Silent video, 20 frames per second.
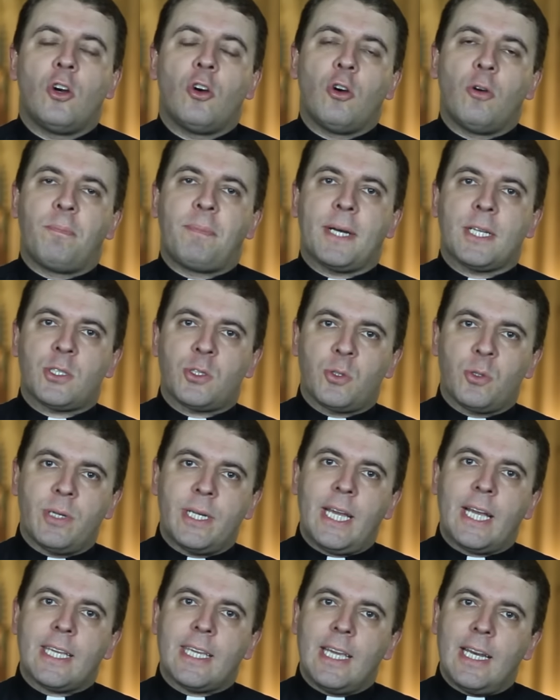O
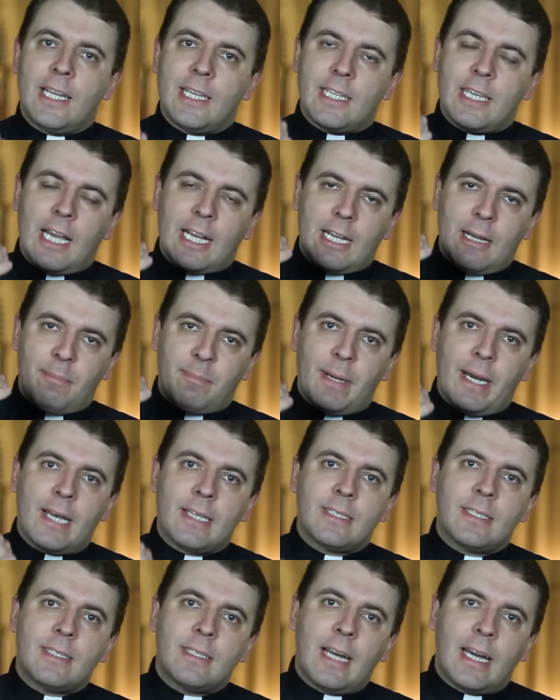pastor é aquele que é
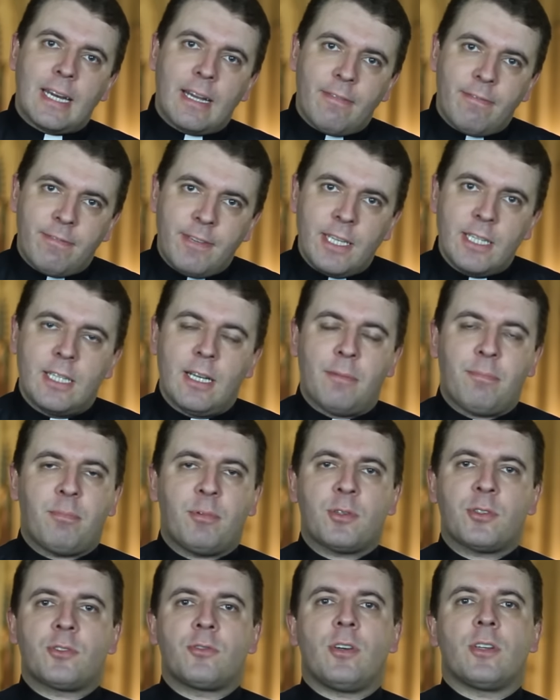capaz de dar a vida
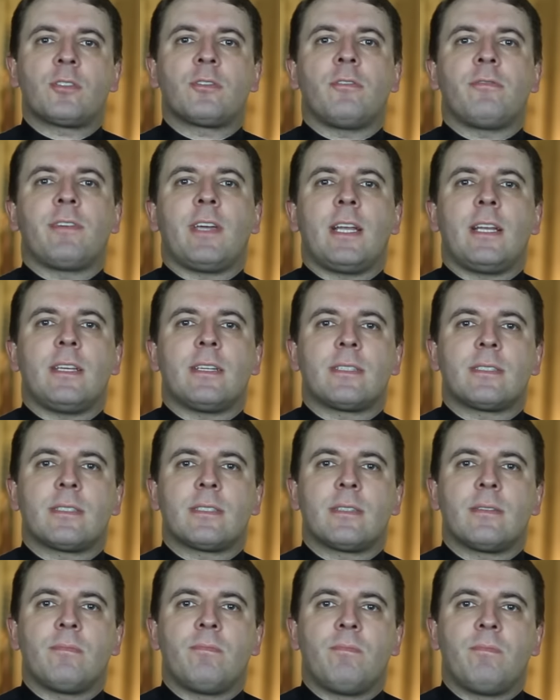por suas
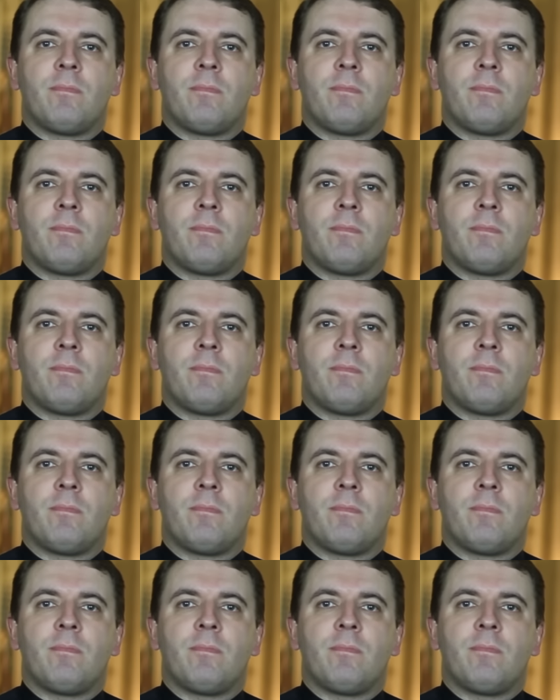ovelhas.